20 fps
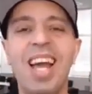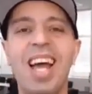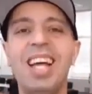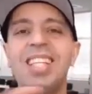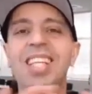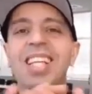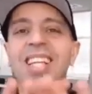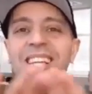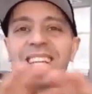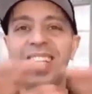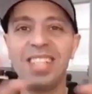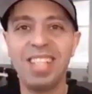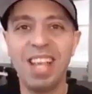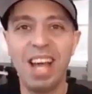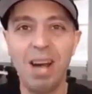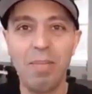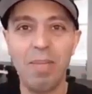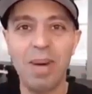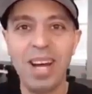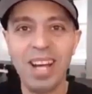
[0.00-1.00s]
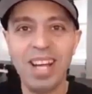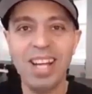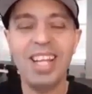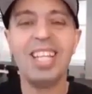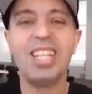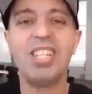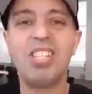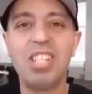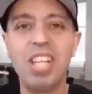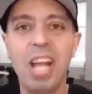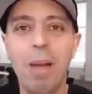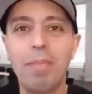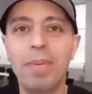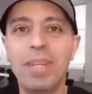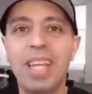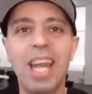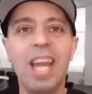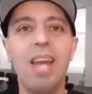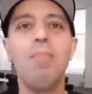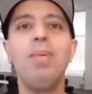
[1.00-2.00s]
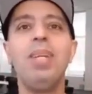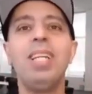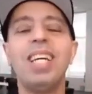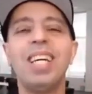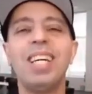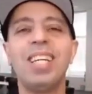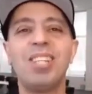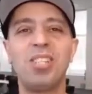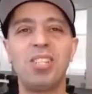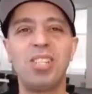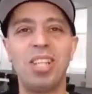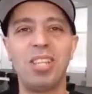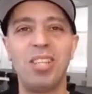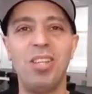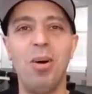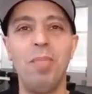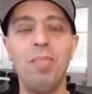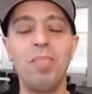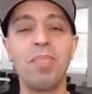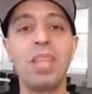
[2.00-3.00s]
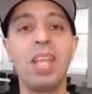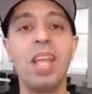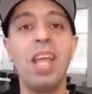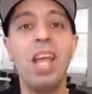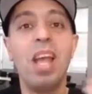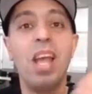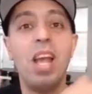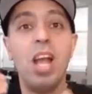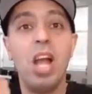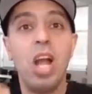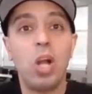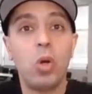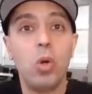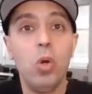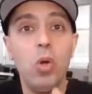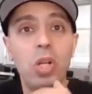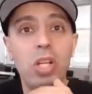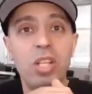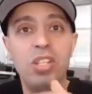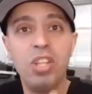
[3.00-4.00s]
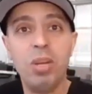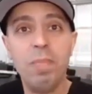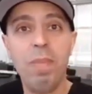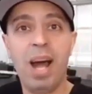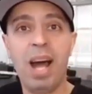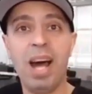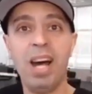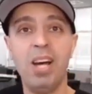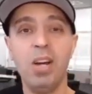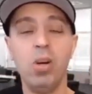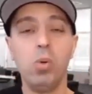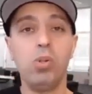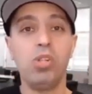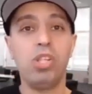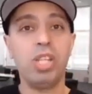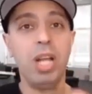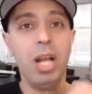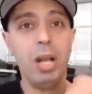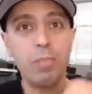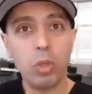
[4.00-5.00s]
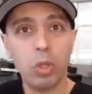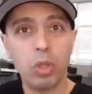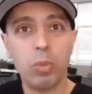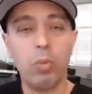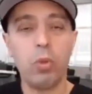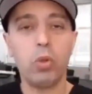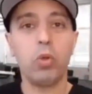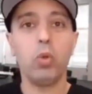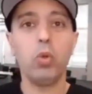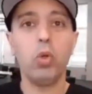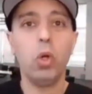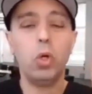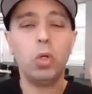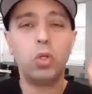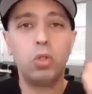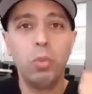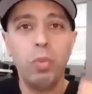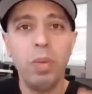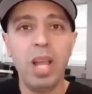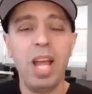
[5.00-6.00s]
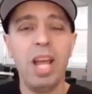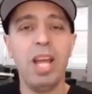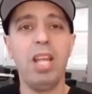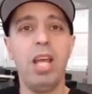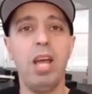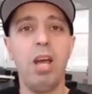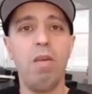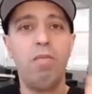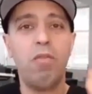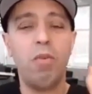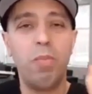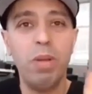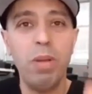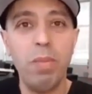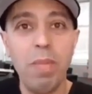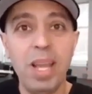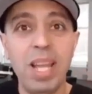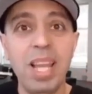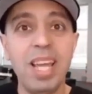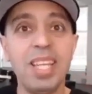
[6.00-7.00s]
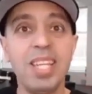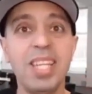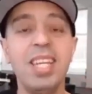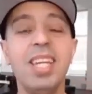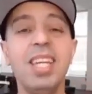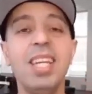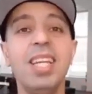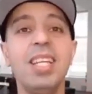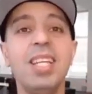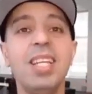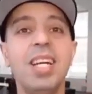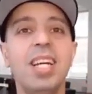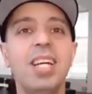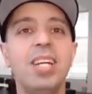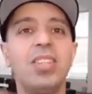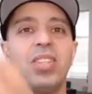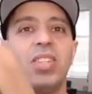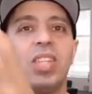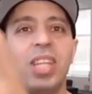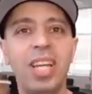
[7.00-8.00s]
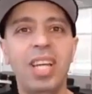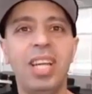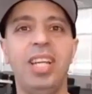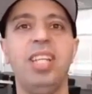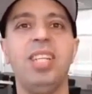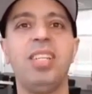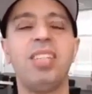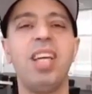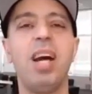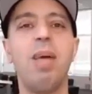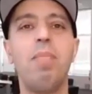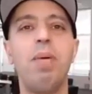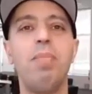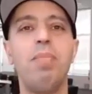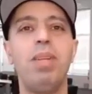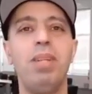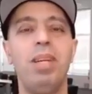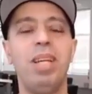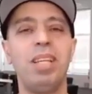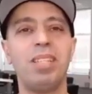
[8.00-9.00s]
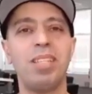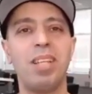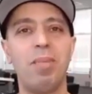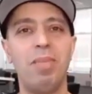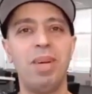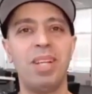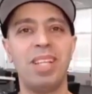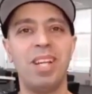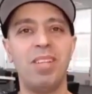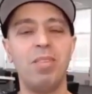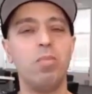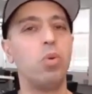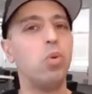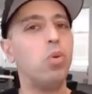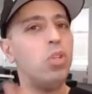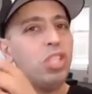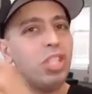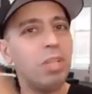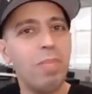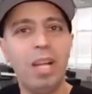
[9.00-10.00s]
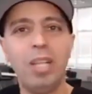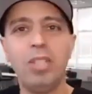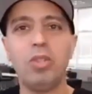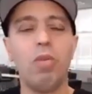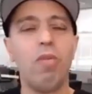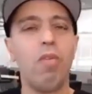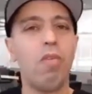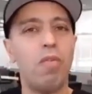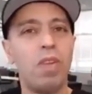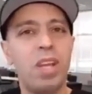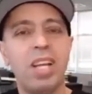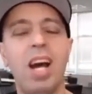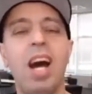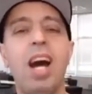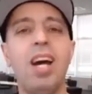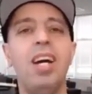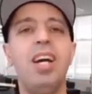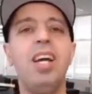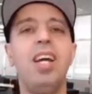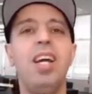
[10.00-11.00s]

هذه العصابه الشعب كامل خرج ضدهم كل جمعة والشعب يثبت ويخرجوا بالآلاف وبالملايين تطيح عصابة من العصابات هذه كل جمعة نشوفوا فلا آه